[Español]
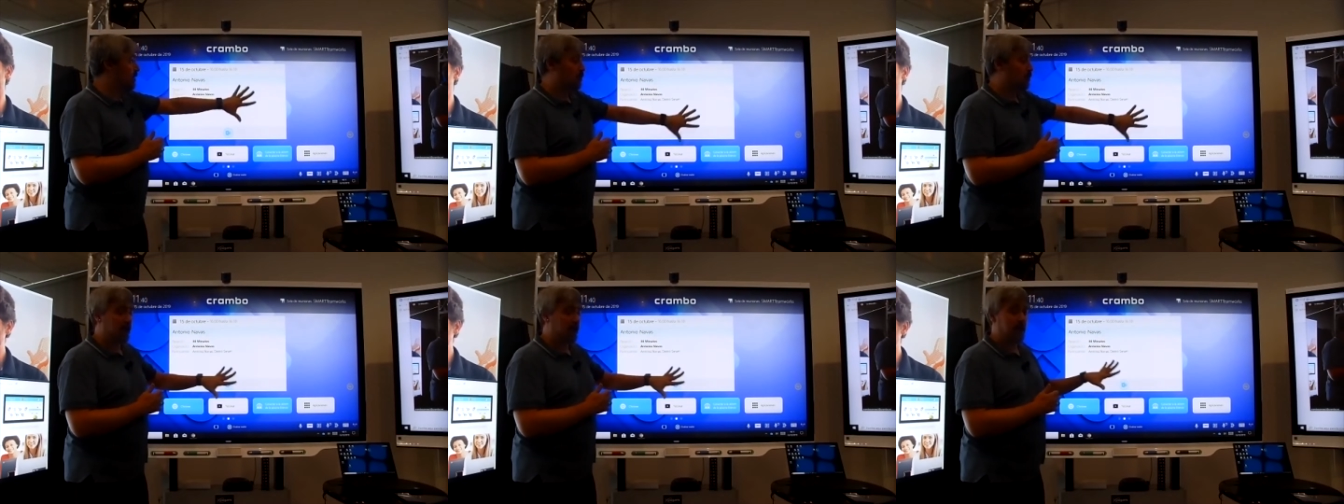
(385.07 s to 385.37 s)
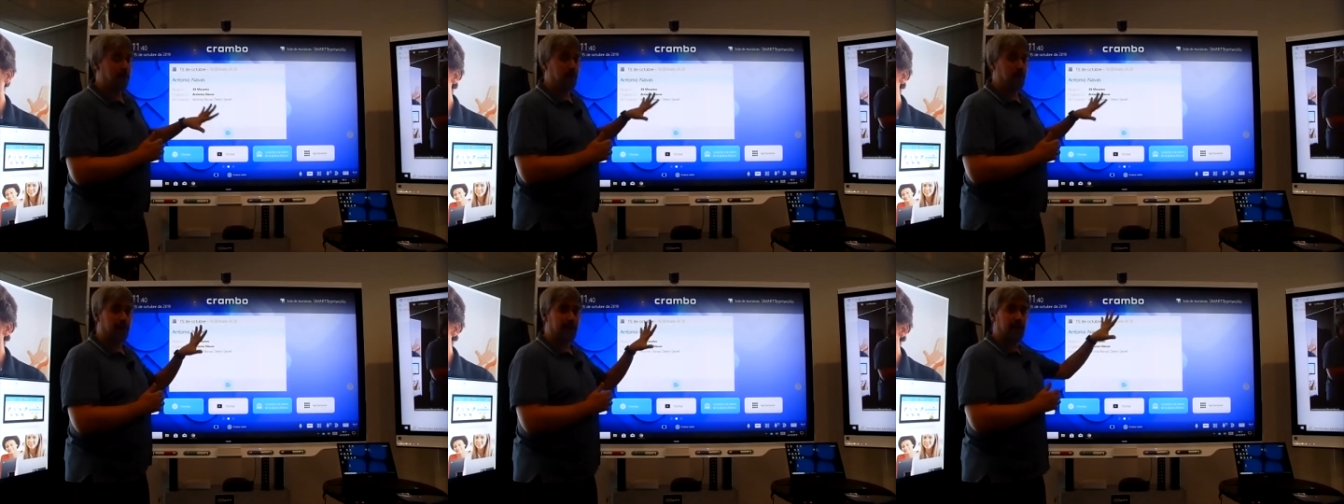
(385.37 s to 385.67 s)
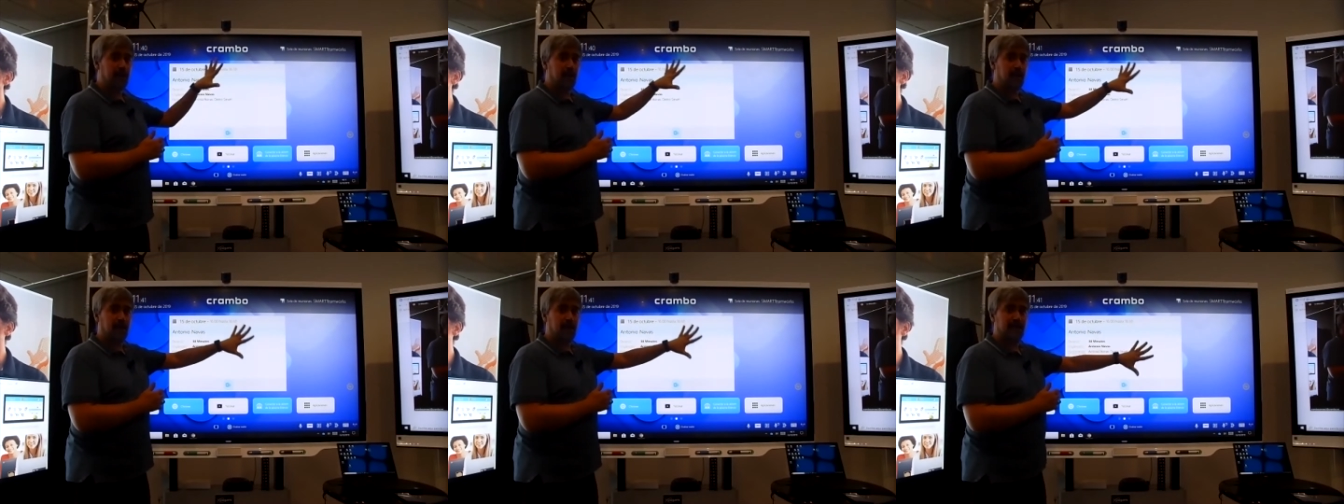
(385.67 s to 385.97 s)
voy a
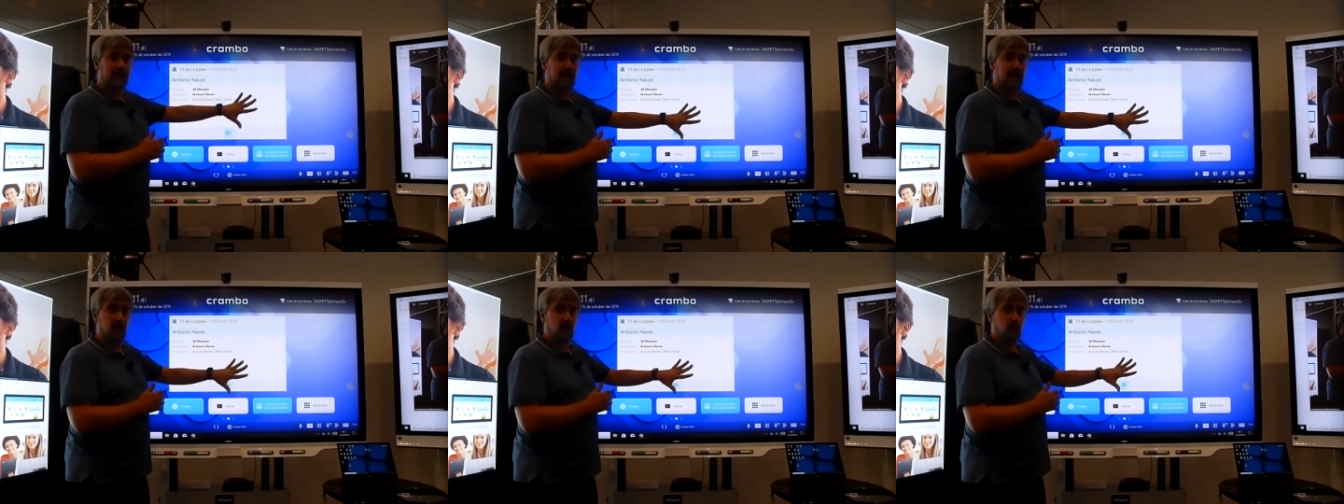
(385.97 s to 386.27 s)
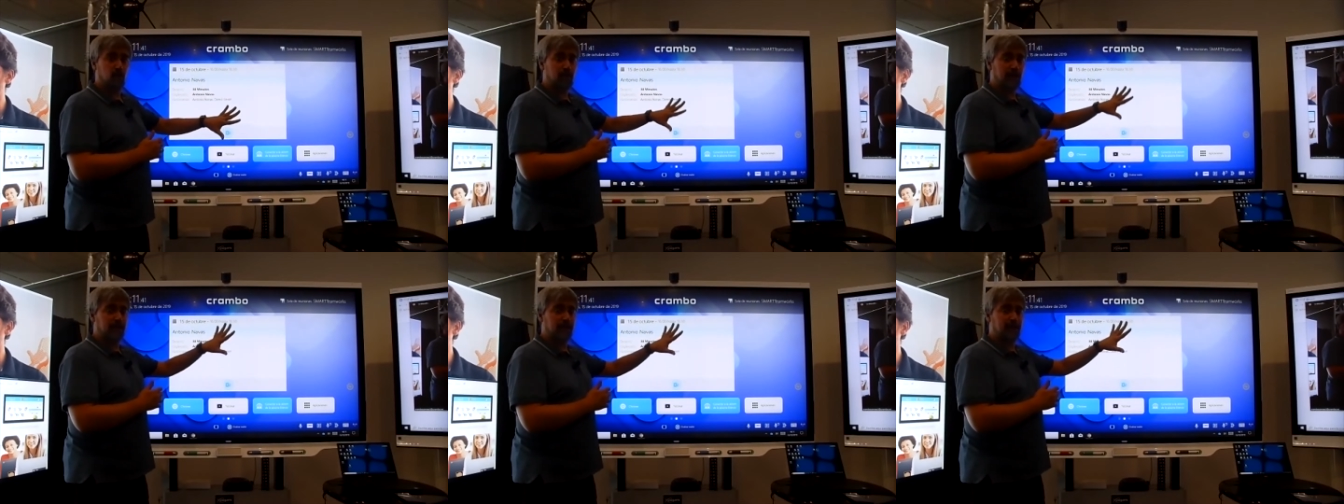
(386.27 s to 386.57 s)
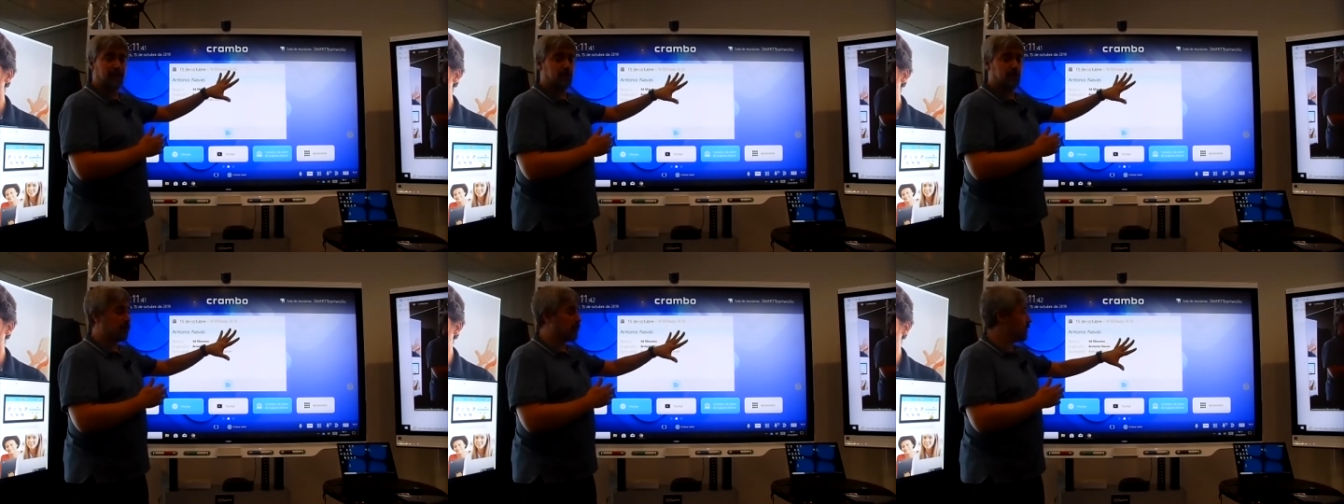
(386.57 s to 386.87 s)
poder tener un
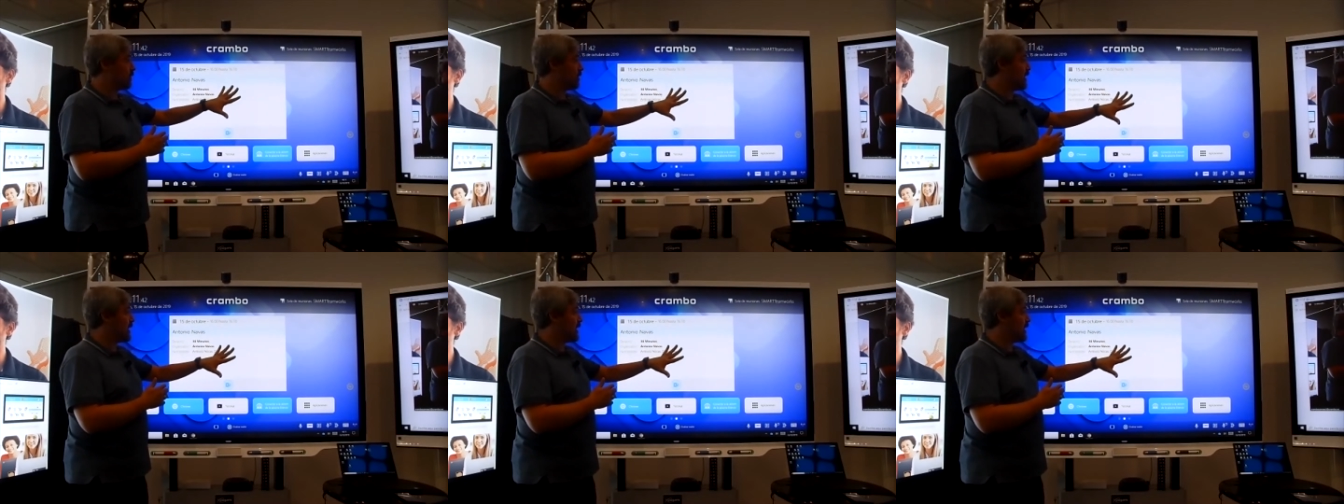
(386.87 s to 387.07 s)
acceso